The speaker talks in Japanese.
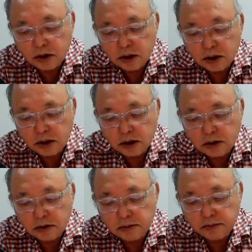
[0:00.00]
えー、
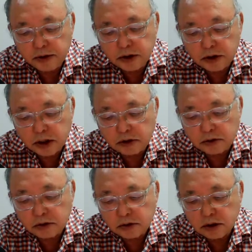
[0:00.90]
ミニテル
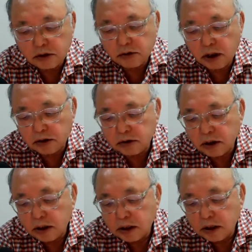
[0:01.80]
などがある
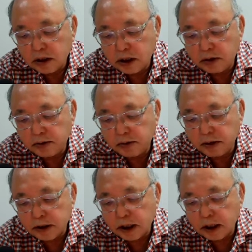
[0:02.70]
テレビもま
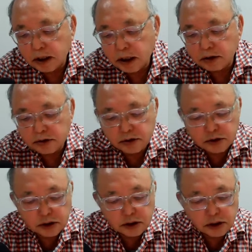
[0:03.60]
た確実
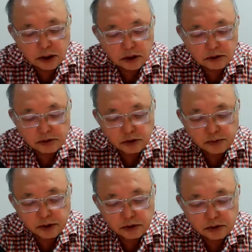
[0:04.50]
に
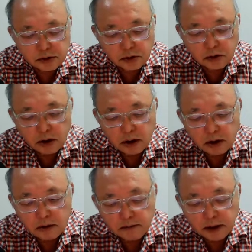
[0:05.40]
インタラクティブショッピングの
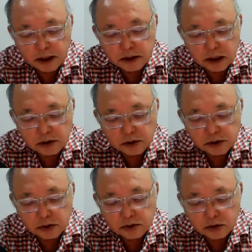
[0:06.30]
媒体の
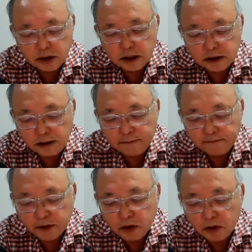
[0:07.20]
一つとなった
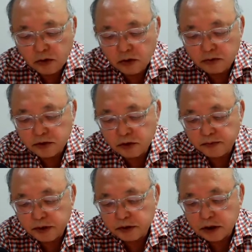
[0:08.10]

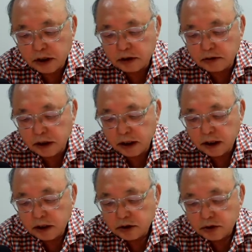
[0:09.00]
ホームショッピングチャンネルで
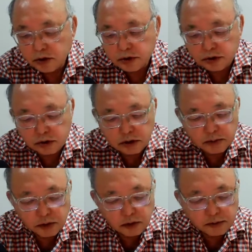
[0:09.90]
商品の
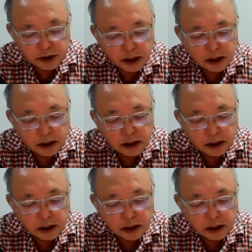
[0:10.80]
デモを見て